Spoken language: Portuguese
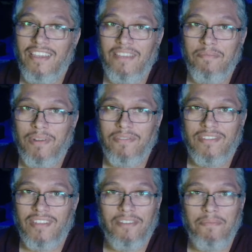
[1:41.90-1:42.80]
para
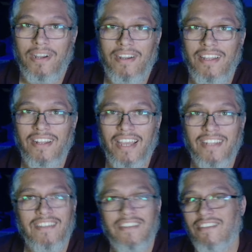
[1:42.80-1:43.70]
você não perder
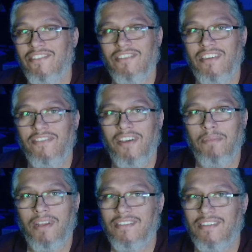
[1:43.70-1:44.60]
nada do que vai
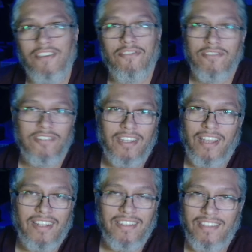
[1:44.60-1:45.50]
aparecer. Eu já
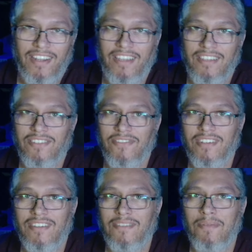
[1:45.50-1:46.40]
cadastrei
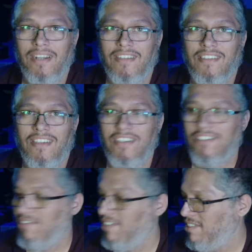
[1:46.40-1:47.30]
diversas marcas que a gente
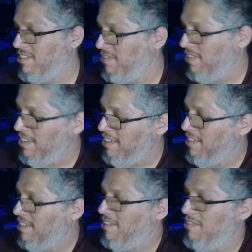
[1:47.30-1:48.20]
gosta de ver,
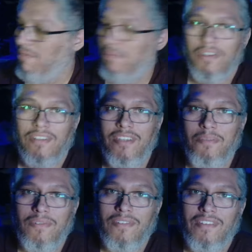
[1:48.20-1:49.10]
como por
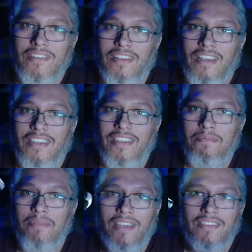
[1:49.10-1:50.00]
exemplo a
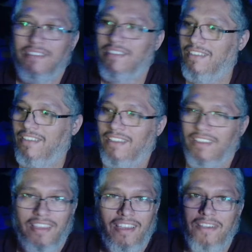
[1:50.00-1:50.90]
Kinipex,
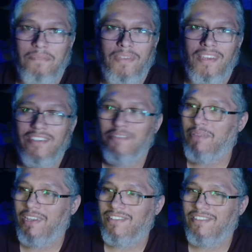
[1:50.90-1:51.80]
que é campeã de
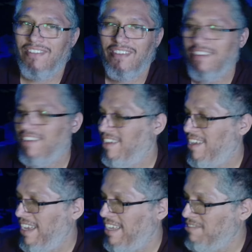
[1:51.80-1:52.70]
preço
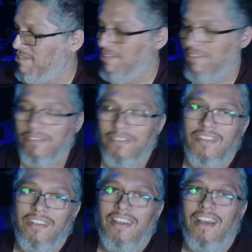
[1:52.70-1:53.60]
aí no
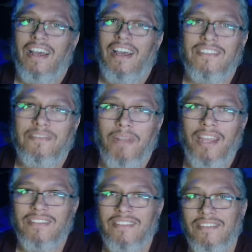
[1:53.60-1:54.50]

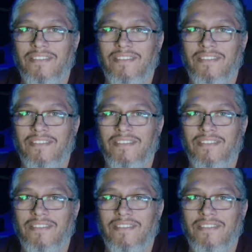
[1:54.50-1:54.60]
AliExpress,